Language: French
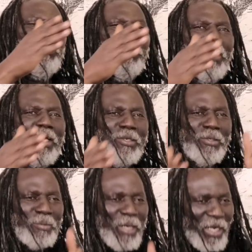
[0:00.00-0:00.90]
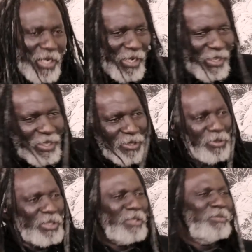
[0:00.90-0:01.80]
le lendemain, quand
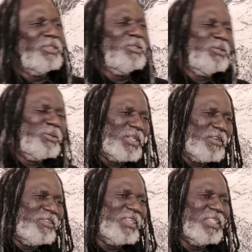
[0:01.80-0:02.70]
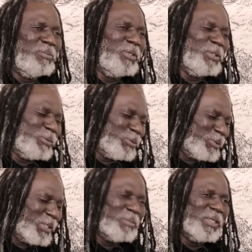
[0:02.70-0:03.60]
on est venu, le grand frère a dit Bon, écoute,
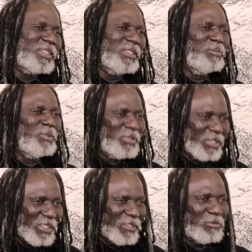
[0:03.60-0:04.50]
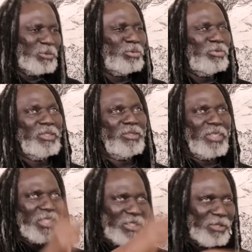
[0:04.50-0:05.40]
on n'a pas assez de budget, il faut tout faire, tu
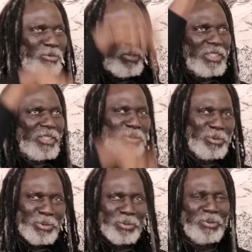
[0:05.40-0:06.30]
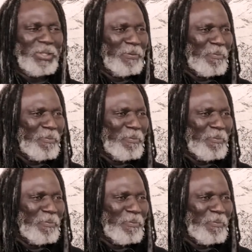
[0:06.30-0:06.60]
vas chanter toutes les chansons aujourd'hui.